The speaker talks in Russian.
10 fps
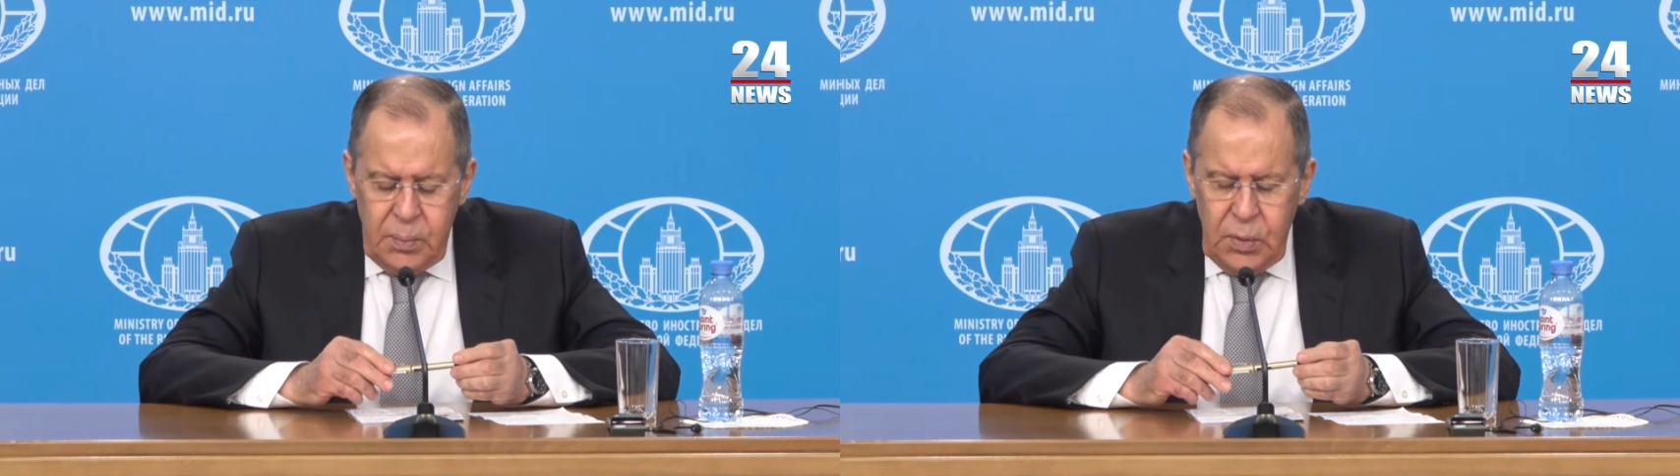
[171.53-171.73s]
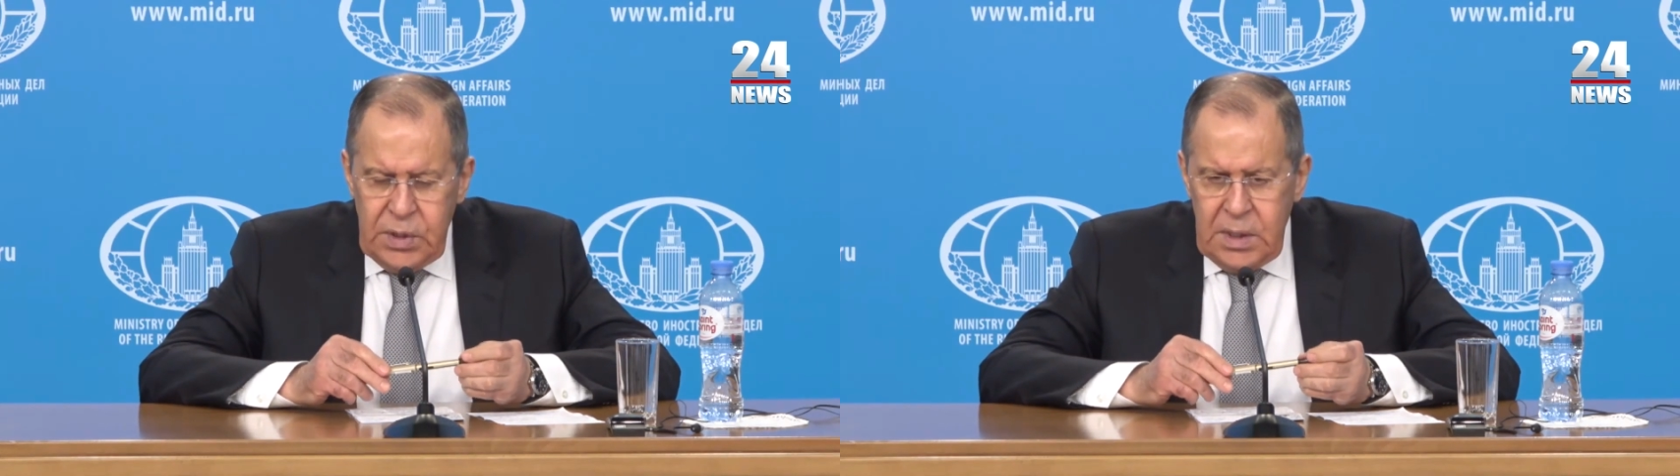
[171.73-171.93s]

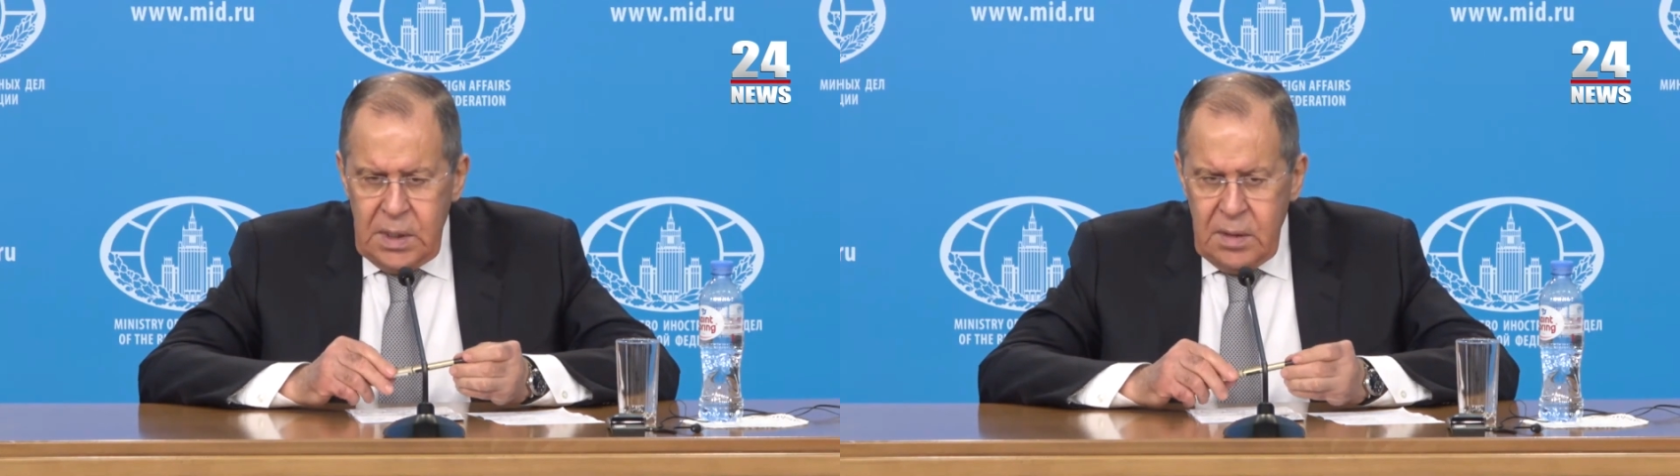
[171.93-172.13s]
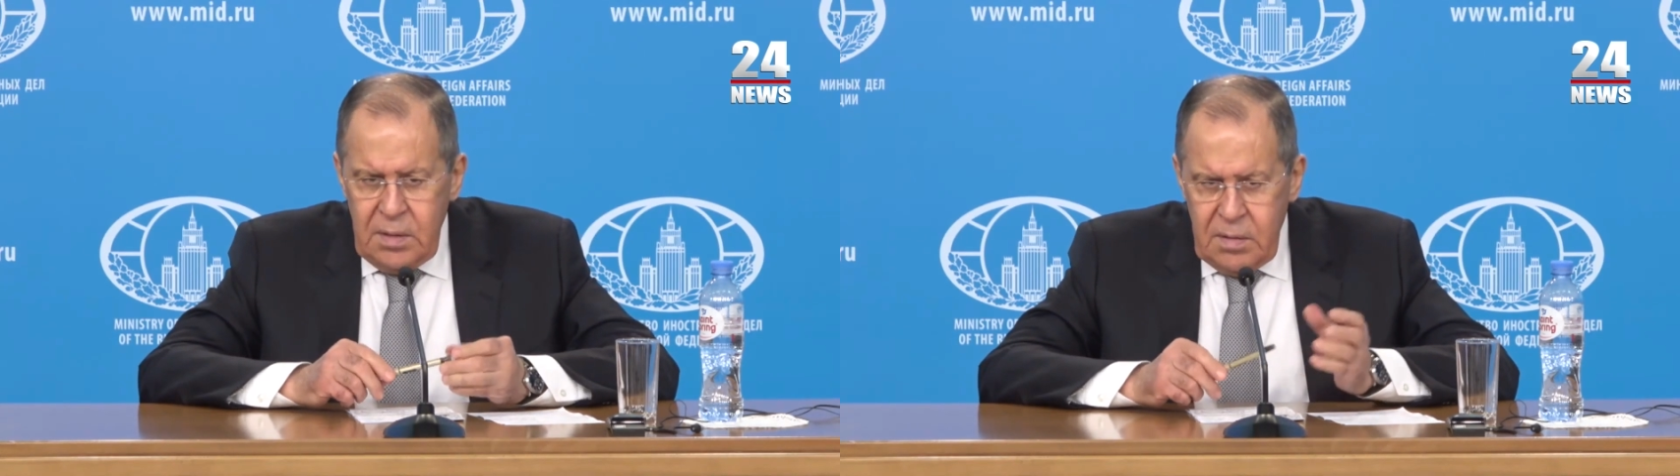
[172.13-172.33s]

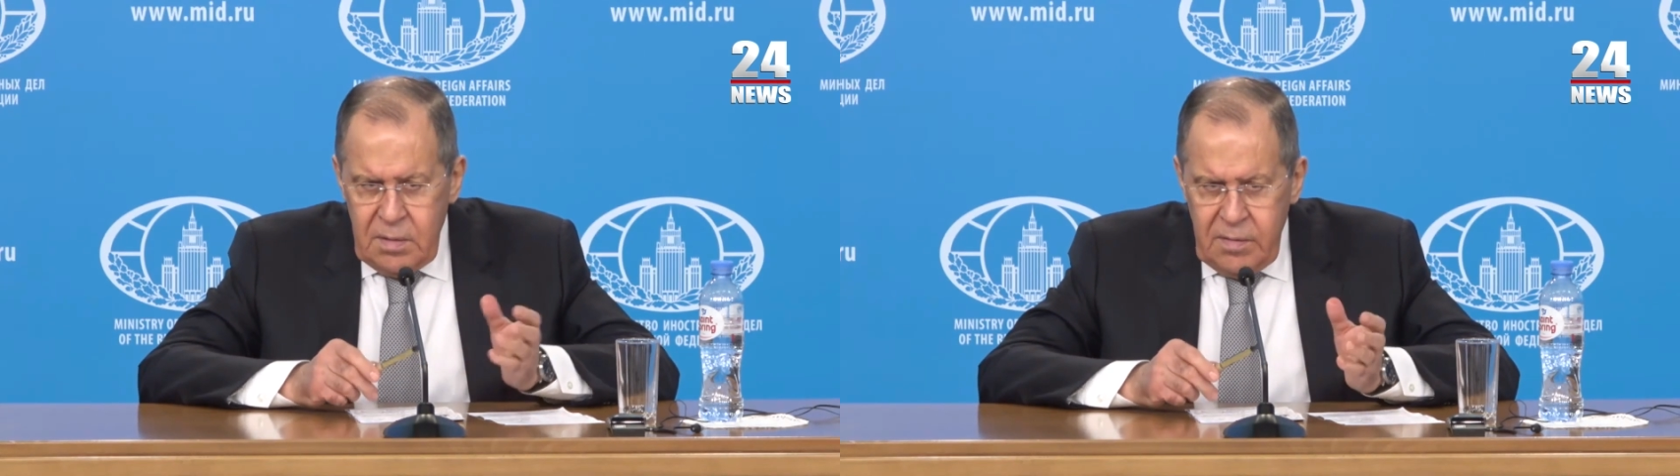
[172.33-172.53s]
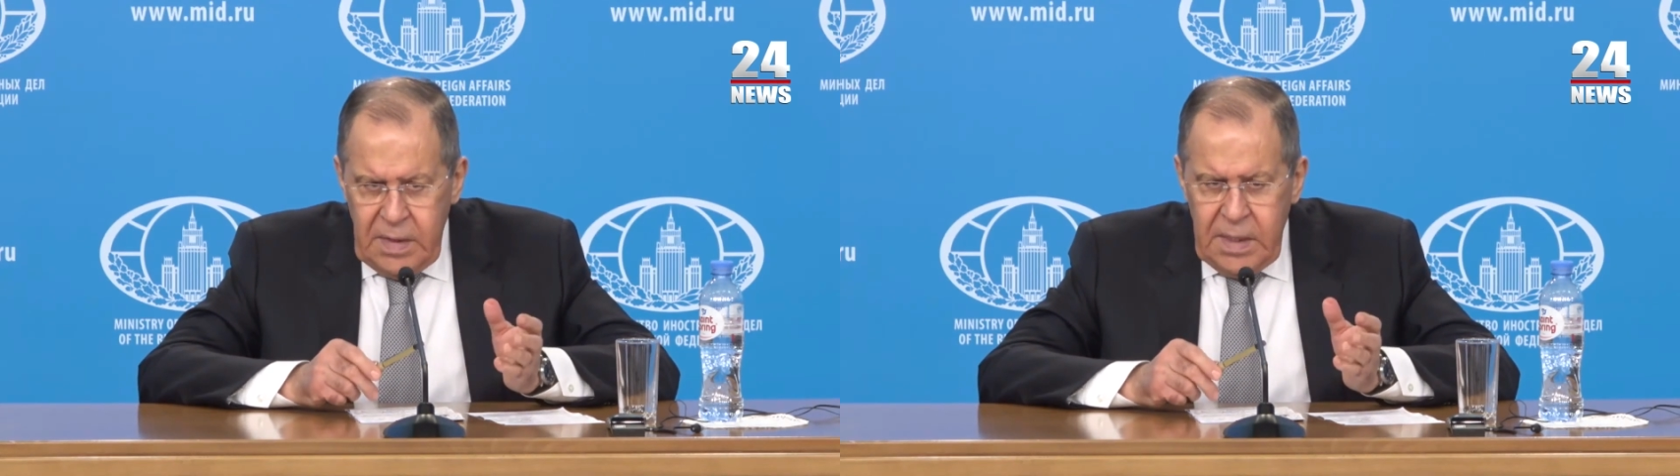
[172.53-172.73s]
после
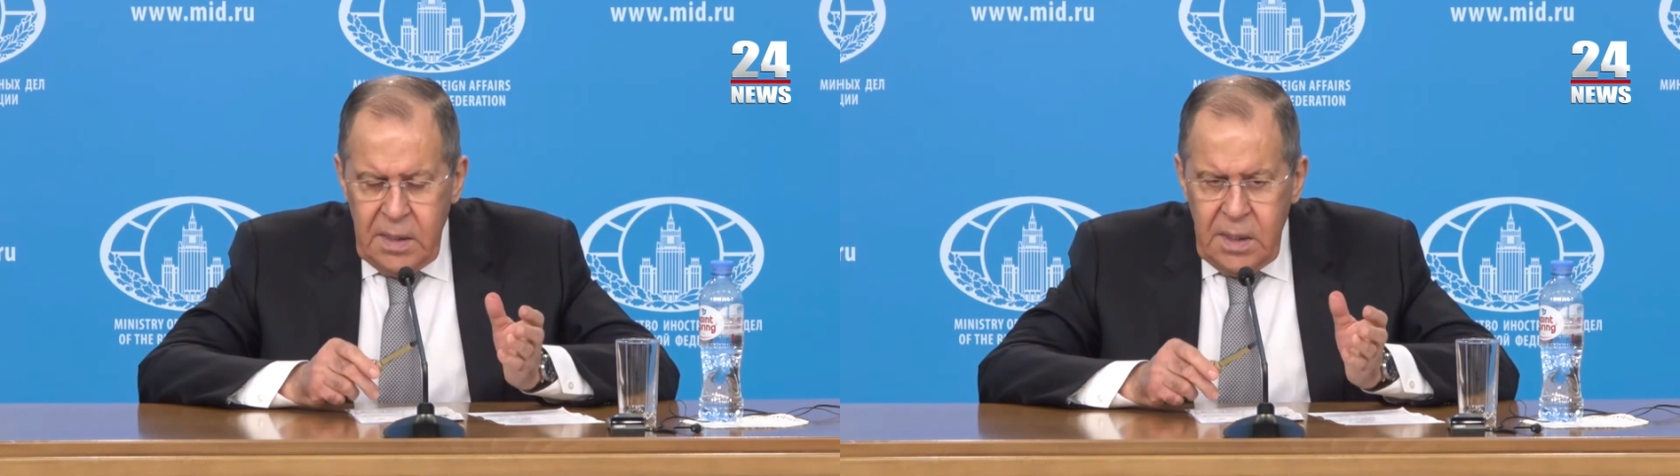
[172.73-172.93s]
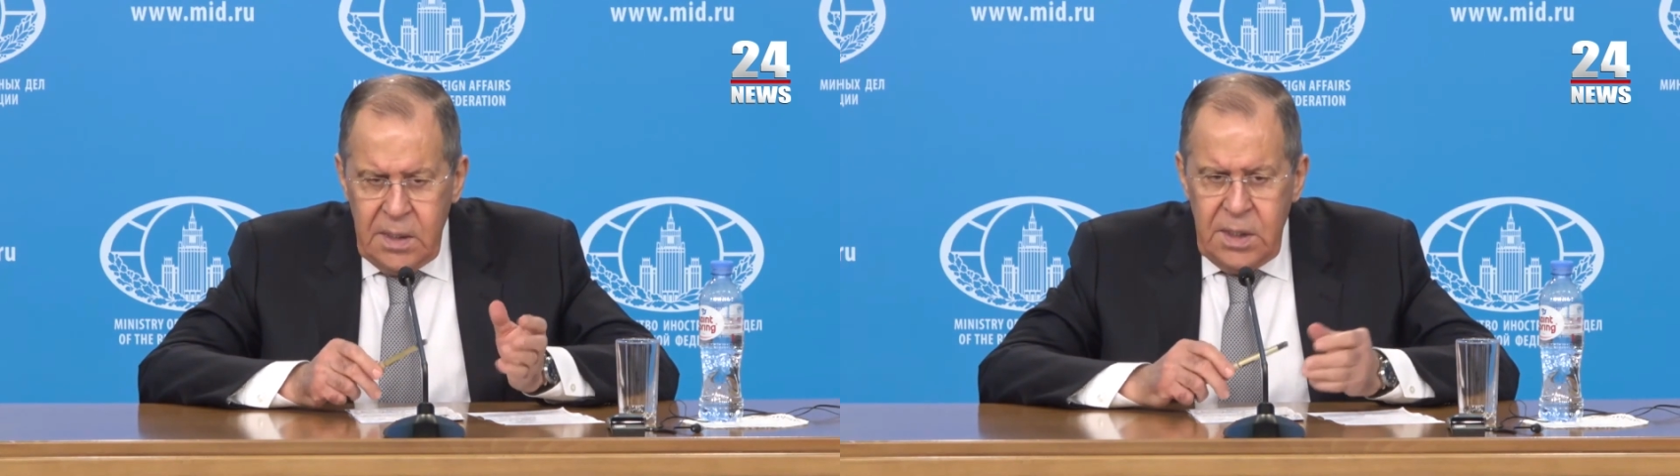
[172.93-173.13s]

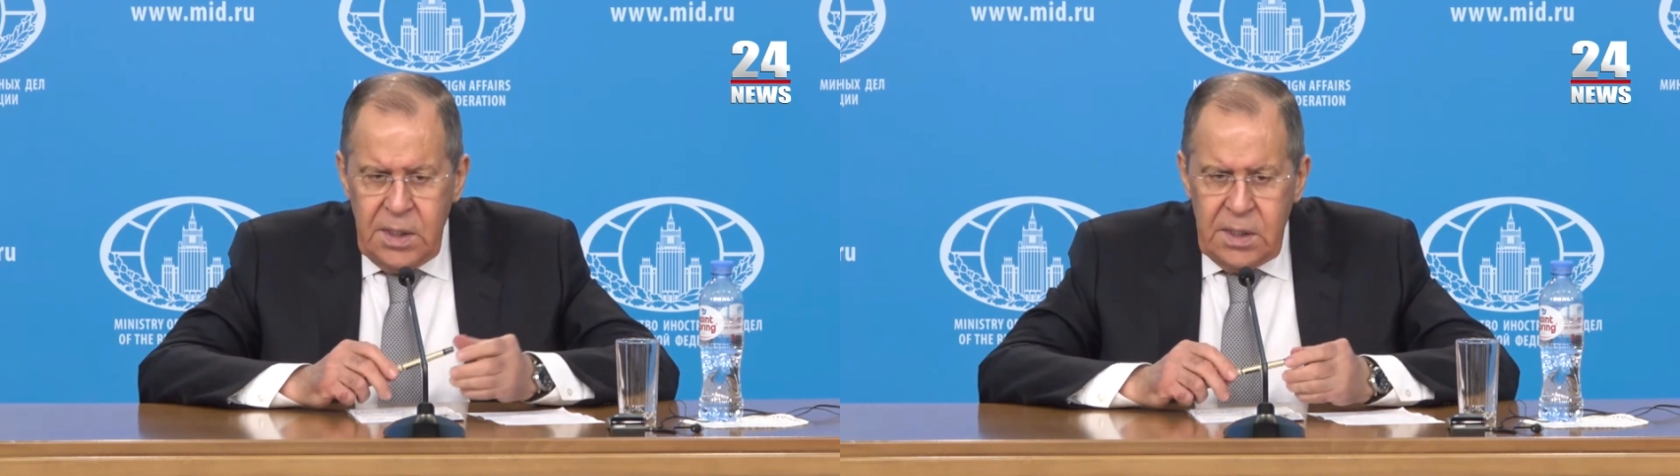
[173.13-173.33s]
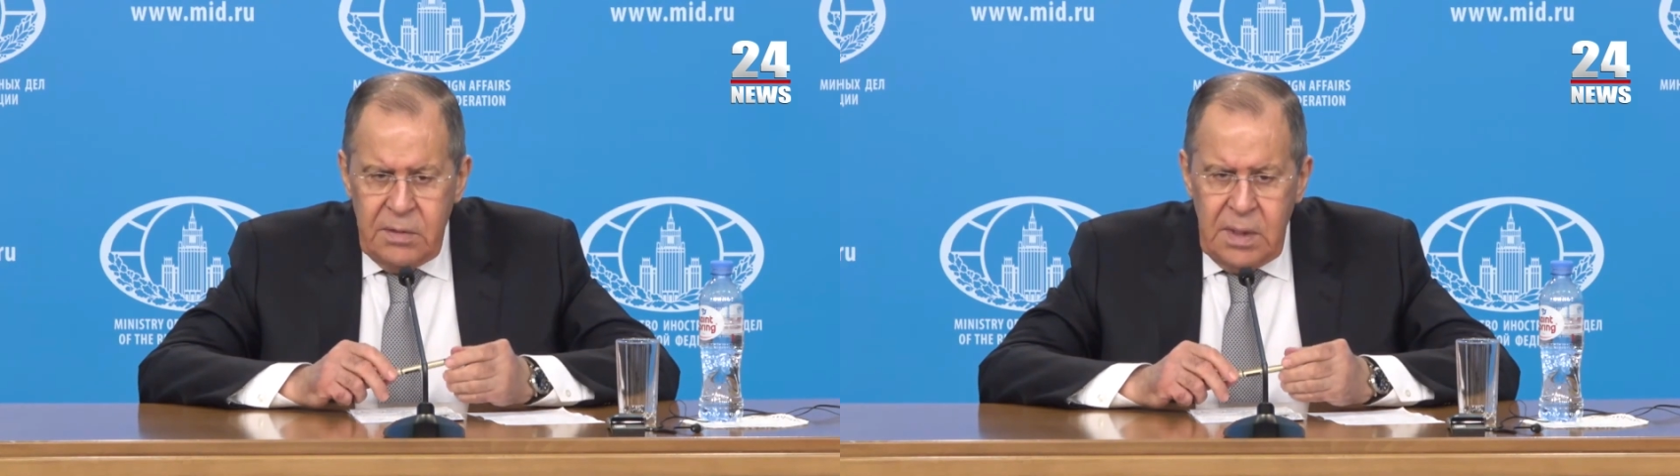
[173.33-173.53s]
военных
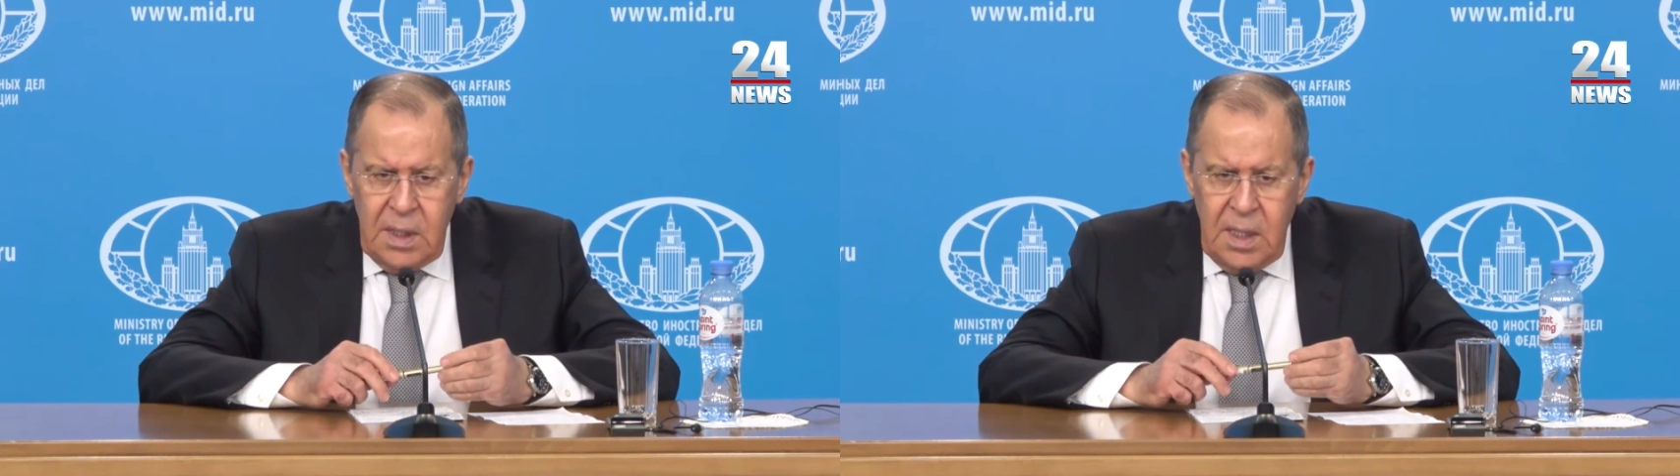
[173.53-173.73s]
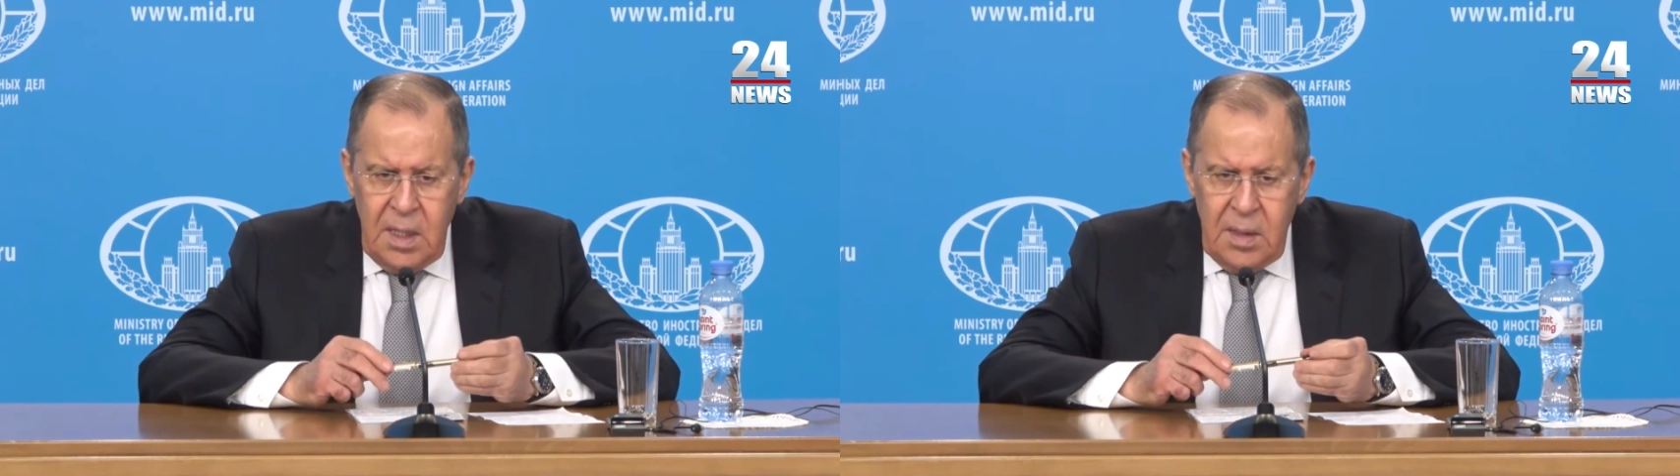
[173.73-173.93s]
действий